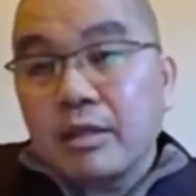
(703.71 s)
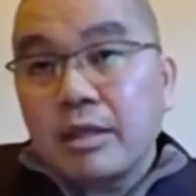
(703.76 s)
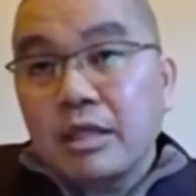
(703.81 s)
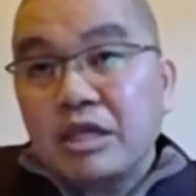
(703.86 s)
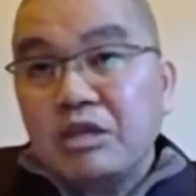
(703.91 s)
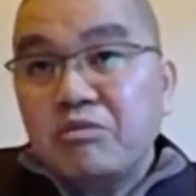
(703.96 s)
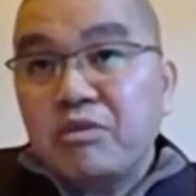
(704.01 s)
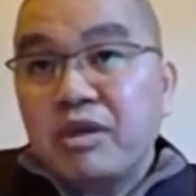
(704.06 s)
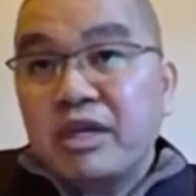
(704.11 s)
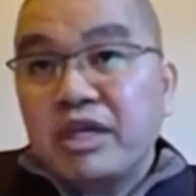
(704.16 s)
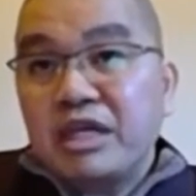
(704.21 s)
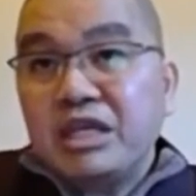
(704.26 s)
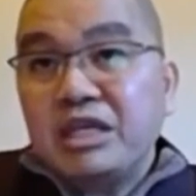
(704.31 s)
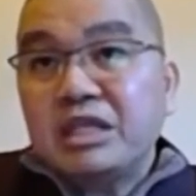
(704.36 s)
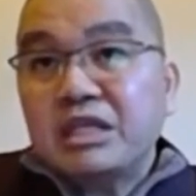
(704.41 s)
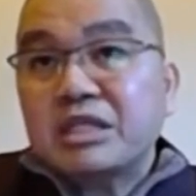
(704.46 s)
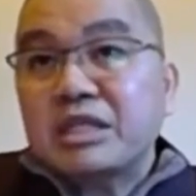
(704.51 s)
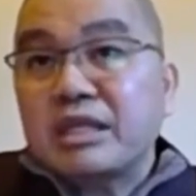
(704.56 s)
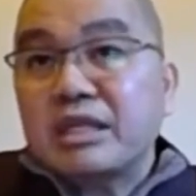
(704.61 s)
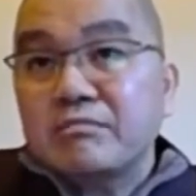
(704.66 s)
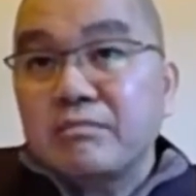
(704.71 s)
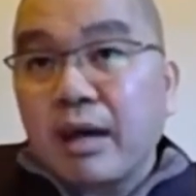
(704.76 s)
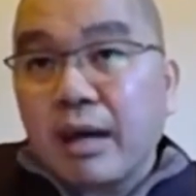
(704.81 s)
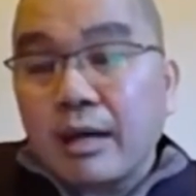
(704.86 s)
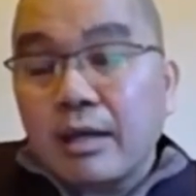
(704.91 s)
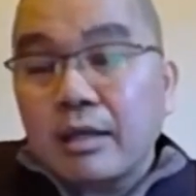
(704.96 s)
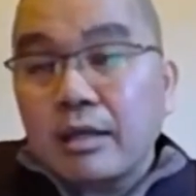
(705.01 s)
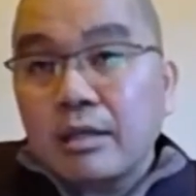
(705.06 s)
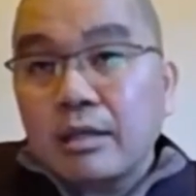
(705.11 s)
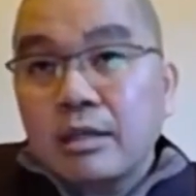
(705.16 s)
因为一生嘛
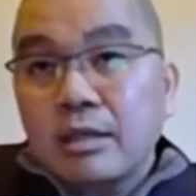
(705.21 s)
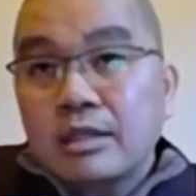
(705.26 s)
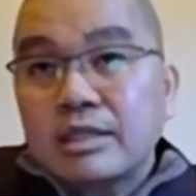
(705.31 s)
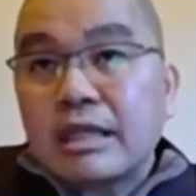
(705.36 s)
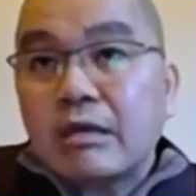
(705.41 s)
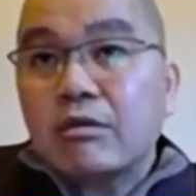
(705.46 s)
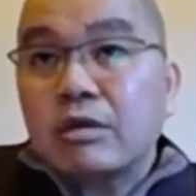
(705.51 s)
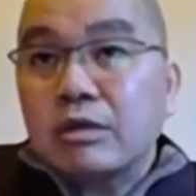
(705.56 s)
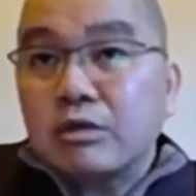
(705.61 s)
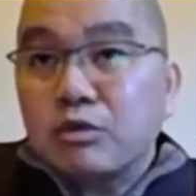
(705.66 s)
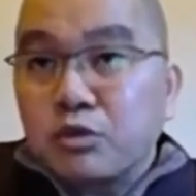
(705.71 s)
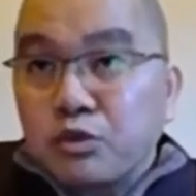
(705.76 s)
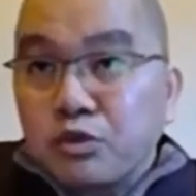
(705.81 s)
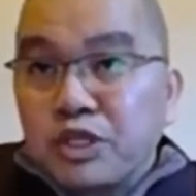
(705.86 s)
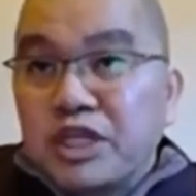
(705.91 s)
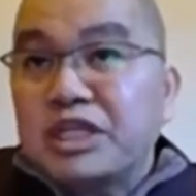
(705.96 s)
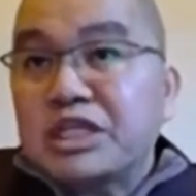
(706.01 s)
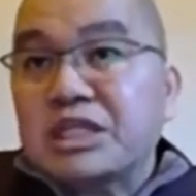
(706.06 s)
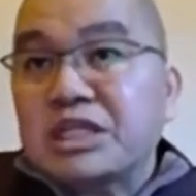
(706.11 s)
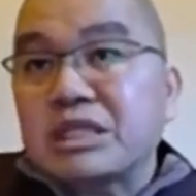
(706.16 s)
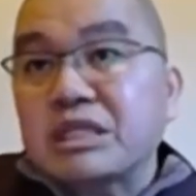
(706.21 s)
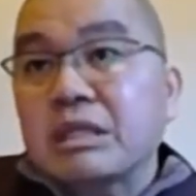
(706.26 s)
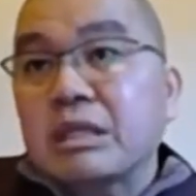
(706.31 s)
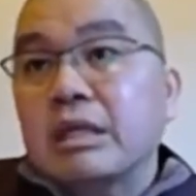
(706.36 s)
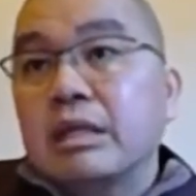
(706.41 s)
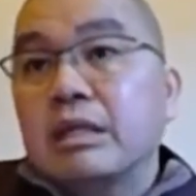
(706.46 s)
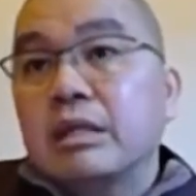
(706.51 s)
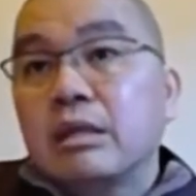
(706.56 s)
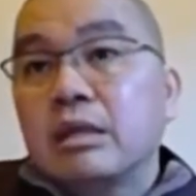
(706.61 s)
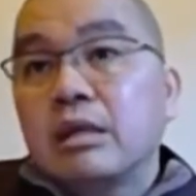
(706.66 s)
造了五逆十恶，